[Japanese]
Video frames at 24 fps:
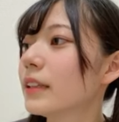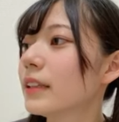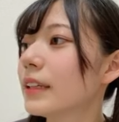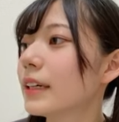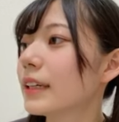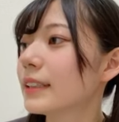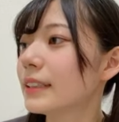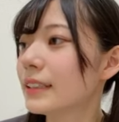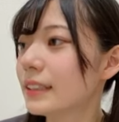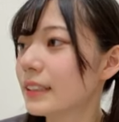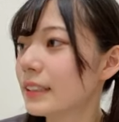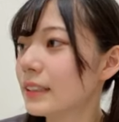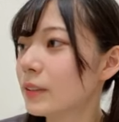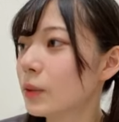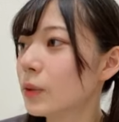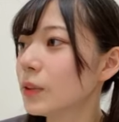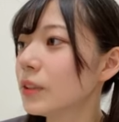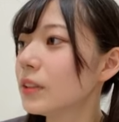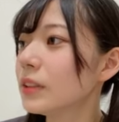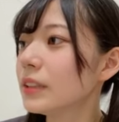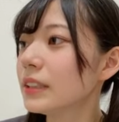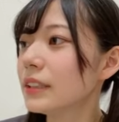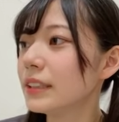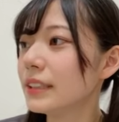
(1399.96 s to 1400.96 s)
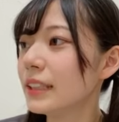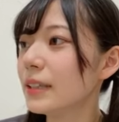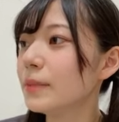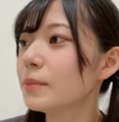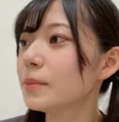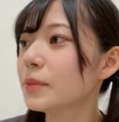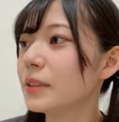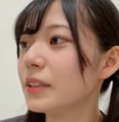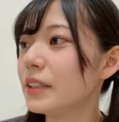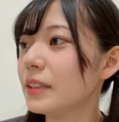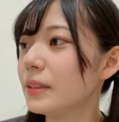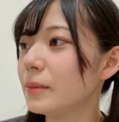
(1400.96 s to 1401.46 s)
なんか本当に
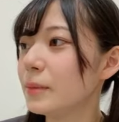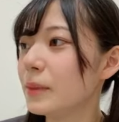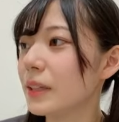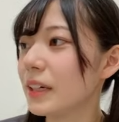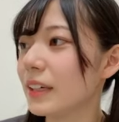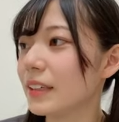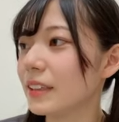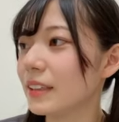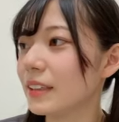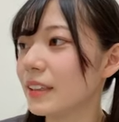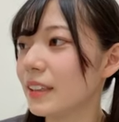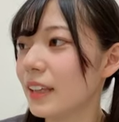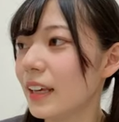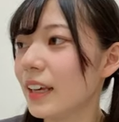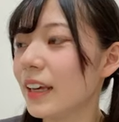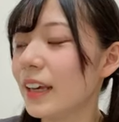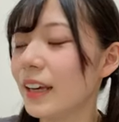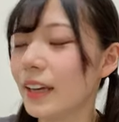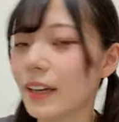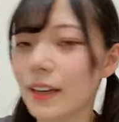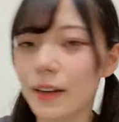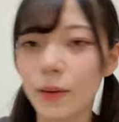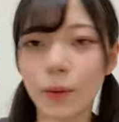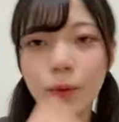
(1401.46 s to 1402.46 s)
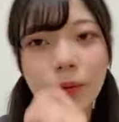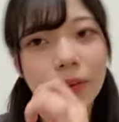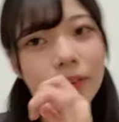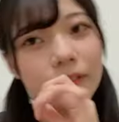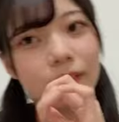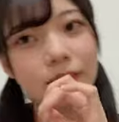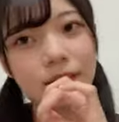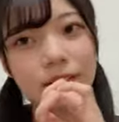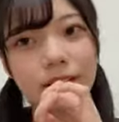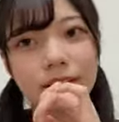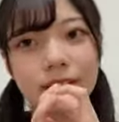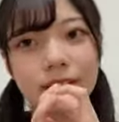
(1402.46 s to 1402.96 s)
全部に意味があってこ